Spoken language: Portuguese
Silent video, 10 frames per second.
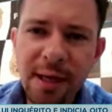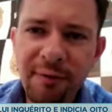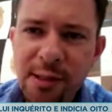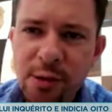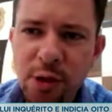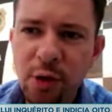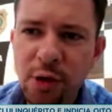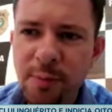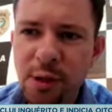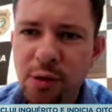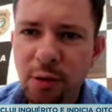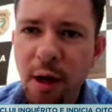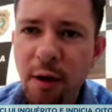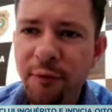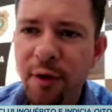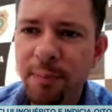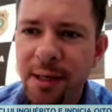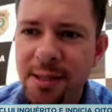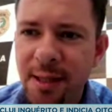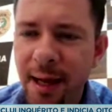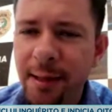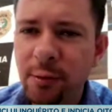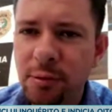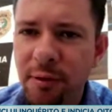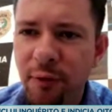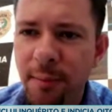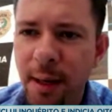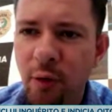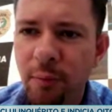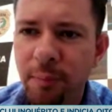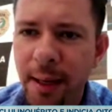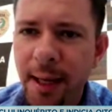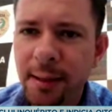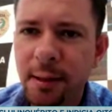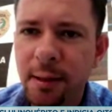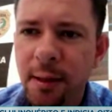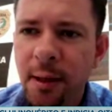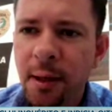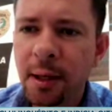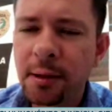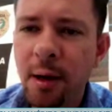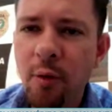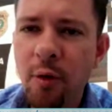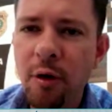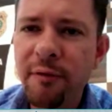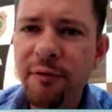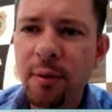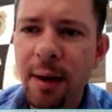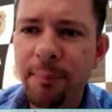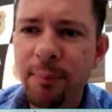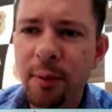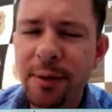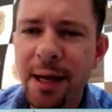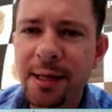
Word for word: E, de acordo com o delegado, novos depoimentos serão colhidos nos próximos dias.